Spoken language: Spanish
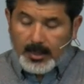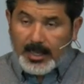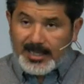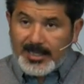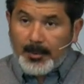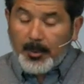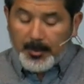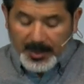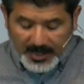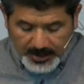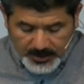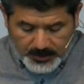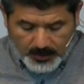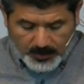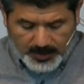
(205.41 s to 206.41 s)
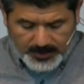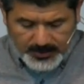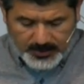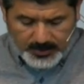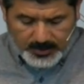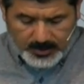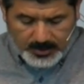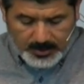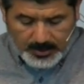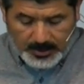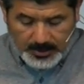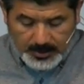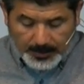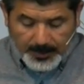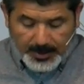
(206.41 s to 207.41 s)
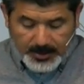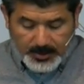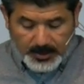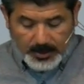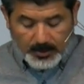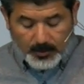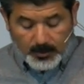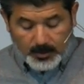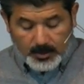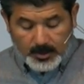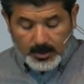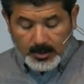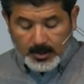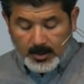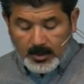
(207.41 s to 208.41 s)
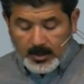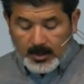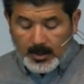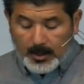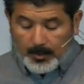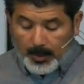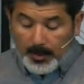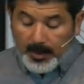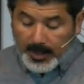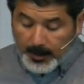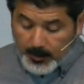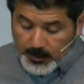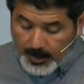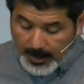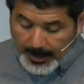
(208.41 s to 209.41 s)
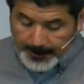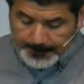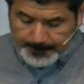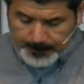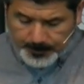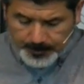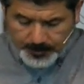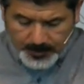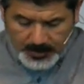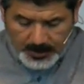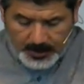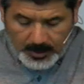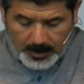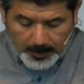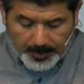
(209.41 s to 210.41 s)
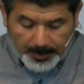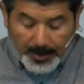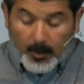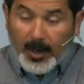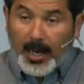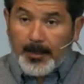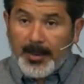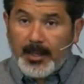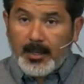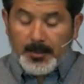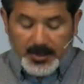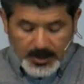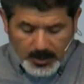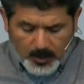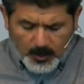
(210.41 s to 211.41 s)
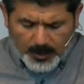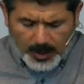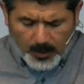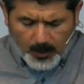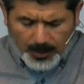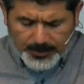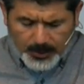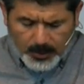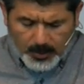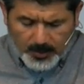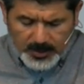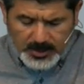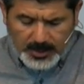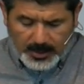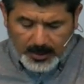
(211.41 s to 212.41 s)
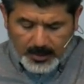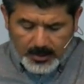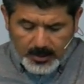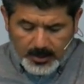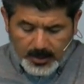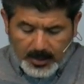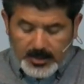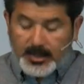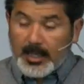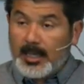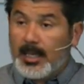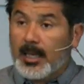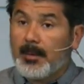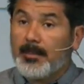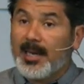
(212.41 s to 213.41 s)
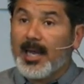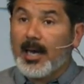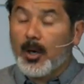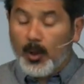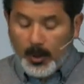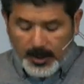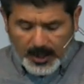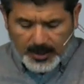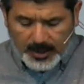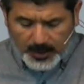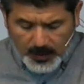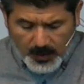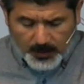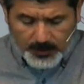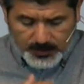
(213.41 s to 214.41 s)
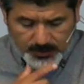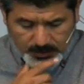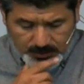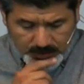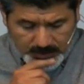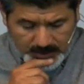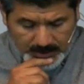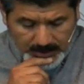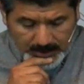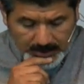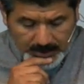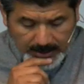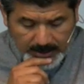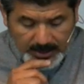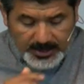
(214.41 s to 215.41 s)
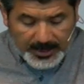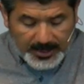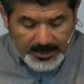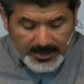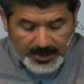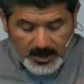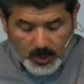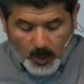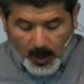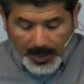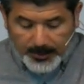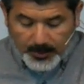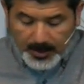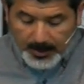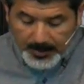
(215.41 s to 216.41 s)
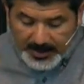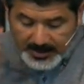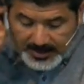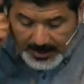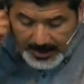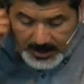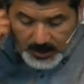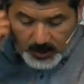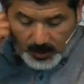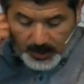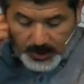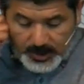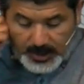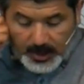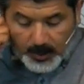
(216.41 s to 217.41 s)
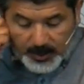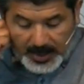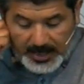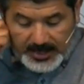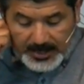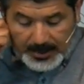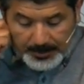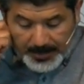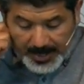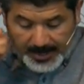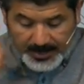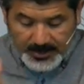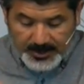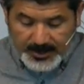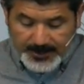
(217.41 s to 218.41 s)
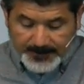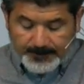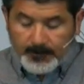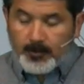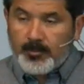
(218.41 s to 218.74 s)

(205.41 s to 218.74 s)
las abominaciones que estaba haciendo el pueblo en Jerusalén. En primer lugar, vean del versículo 1 al 4 cómo es que Ezequiel ve la gloria de Dios. Dice, en el sexto año, en el mes sexto, a los cinco días del mes,